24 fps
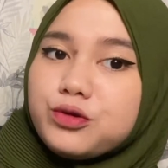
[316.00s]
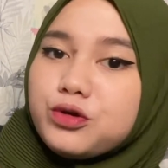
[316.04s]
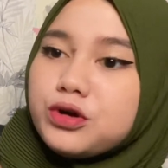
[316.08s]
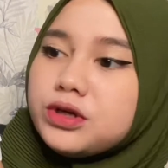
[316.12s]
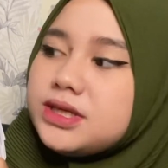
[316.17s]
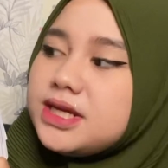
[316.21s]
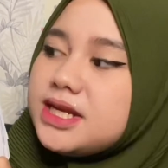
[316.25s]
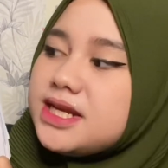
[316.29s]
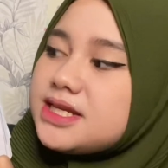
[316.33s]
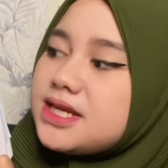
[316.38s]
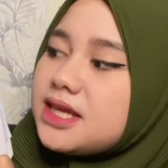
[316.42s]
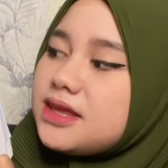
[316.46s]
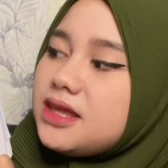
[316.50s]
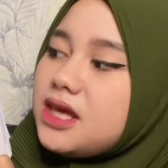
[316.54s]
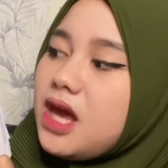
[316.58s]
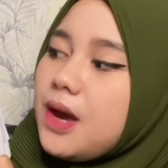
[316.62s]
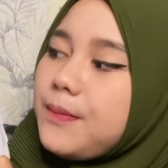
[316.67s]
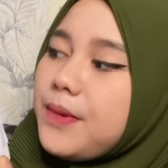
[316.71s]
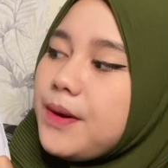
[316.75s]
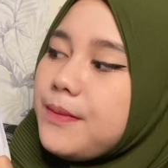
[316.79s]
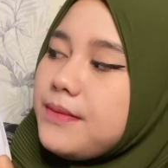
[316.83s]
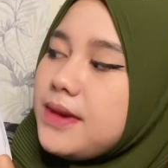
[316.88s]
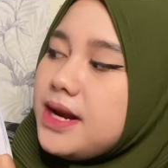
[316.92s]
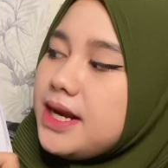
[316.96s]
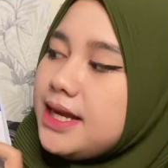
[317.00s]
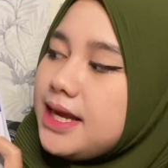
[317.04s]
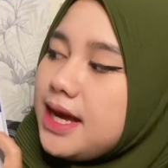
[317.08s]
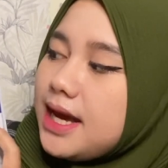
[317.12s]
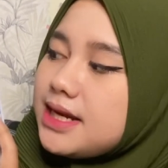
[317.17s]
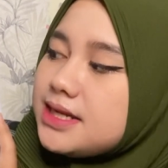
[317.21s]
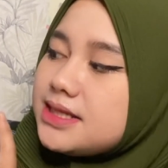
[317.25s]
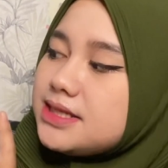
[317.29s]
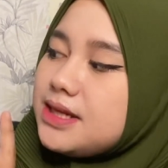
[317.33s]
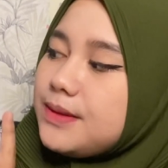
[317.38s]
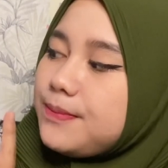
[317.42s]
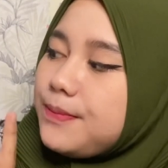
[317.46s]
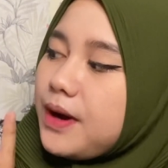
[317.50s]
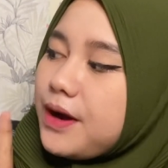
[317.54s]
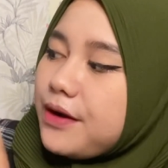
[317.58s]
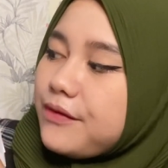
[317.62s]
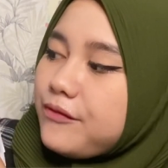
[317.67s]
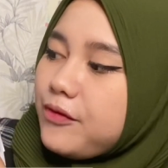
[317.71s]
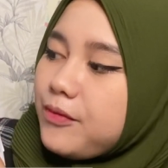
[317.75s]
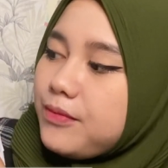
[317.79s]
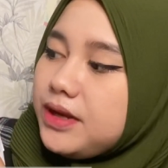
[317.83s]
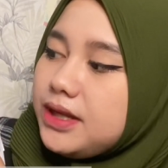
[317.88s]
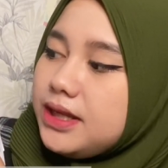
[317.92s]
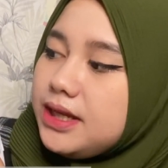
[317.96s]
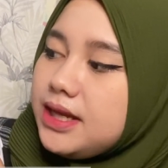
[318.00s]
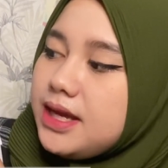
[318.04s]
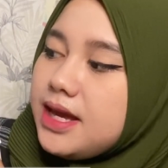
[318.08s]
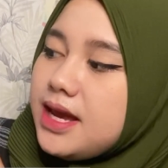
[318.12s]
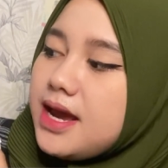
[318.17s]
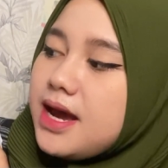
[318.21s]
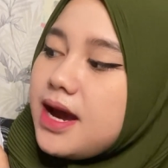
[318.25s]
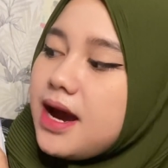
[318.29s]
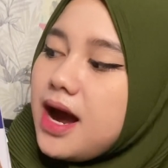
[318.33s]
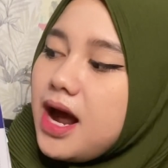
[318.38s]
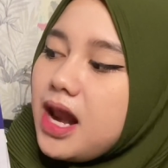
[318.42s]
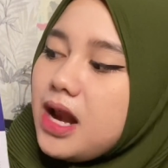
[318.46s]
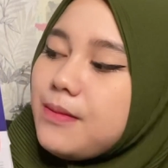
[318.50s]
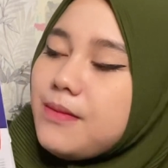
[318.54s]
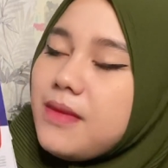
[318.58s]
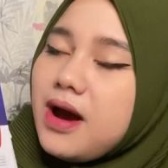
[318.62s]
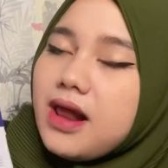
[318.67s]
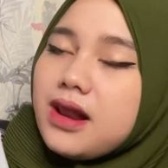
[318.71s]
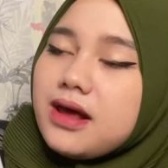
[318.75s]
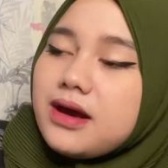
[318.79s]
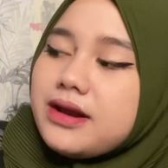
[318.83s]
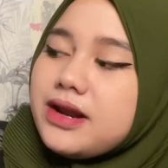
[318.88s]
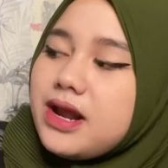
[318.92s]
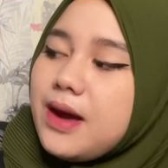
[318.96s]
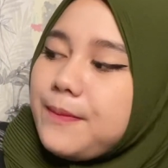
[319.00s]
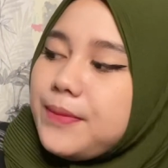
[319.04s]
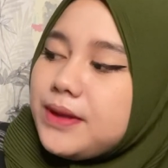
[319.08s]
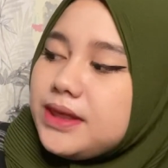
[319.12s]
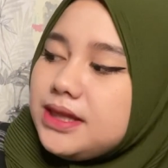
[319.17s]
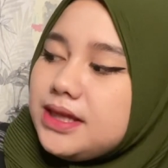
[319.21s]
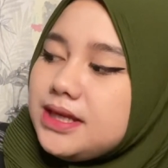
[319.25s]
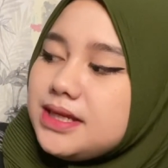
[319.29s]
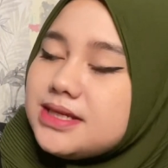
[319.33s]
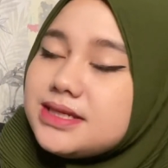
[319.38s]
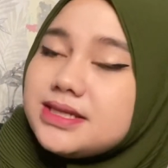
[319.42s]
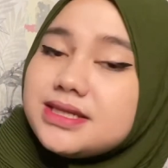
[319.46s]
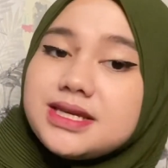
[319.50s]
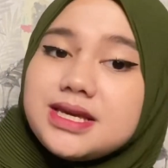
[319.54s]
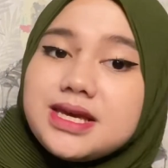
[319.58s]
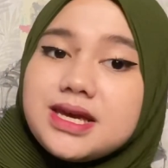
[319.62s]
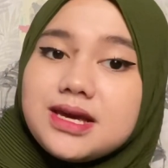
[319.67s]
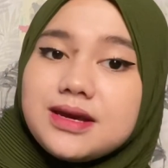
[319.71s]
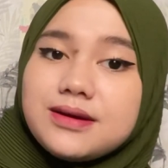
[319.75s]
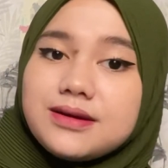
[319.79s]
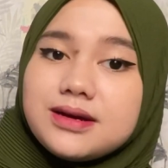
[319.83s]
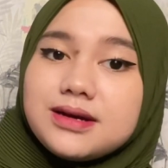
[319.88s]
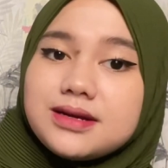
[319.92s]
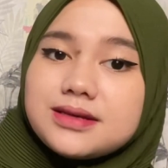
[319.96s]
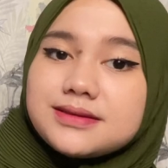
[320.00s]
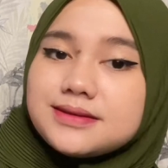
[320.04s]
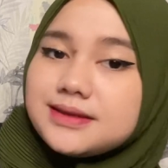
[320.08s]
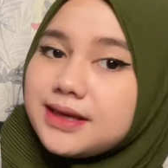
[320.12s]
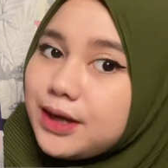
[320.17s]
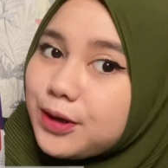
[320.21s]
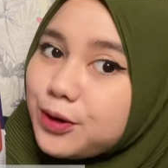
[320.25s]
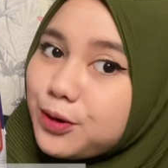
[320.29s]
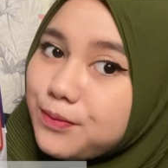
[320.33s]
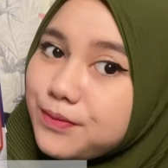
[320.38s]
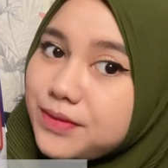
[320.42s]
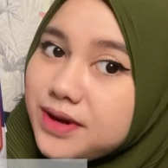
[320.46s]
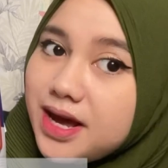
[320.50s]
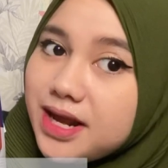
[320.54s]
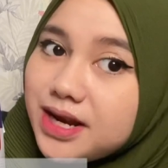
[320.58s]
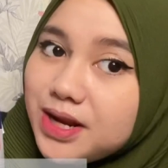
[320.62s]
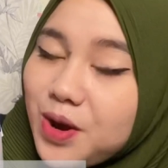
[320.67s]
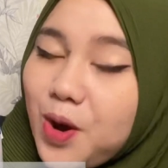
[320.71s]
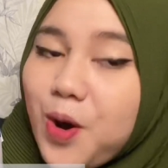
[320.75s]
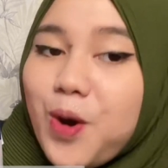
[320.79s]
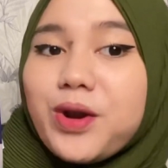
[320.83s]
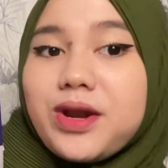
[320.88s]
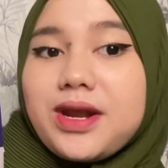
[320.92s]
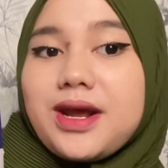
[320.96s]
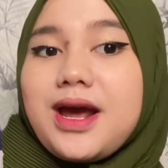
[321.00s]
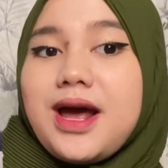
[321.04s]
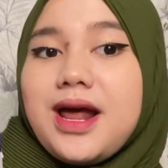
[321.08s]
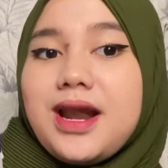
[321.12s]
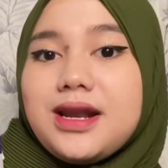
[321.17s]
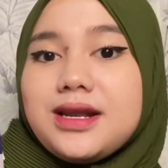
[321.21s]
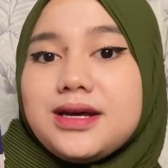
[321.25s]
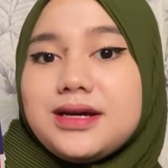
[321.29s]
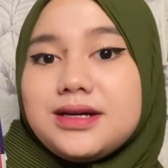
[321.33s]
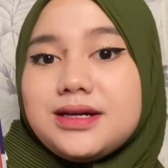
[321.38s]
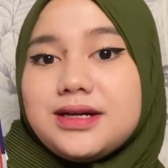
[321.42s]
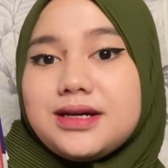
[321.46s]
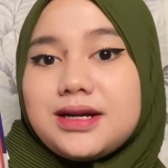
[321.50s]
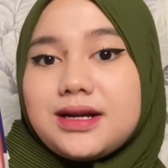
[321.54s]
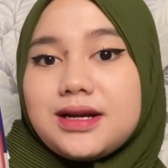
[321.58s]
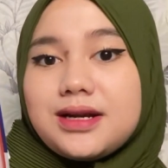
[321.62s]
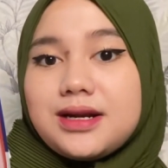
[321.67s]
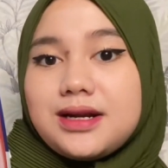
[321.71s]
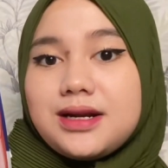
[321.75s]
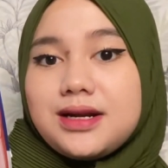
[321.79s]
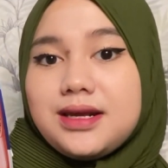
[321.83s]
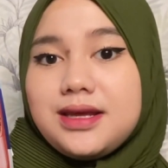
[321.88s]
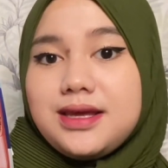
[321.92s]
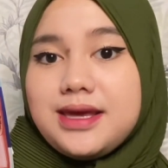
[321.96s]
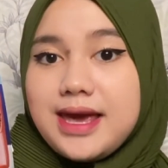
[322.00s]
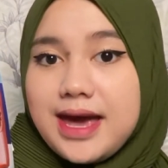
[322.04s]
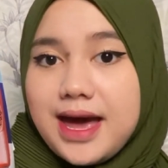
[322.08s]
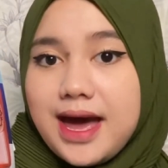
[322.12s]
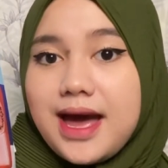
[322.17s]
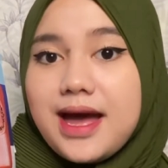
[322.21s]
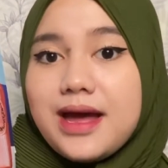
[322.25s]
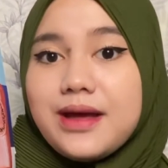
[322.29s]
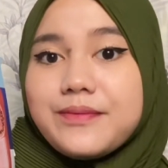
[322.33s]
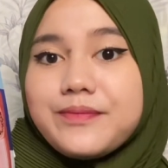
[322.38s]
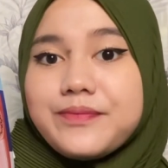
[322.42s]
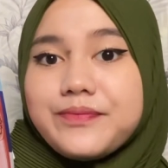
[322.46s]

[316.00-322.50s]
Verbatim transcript: Jadi setiap pembelian si parfum ini kalian bakal ngedapetin si serum dari On Color ya.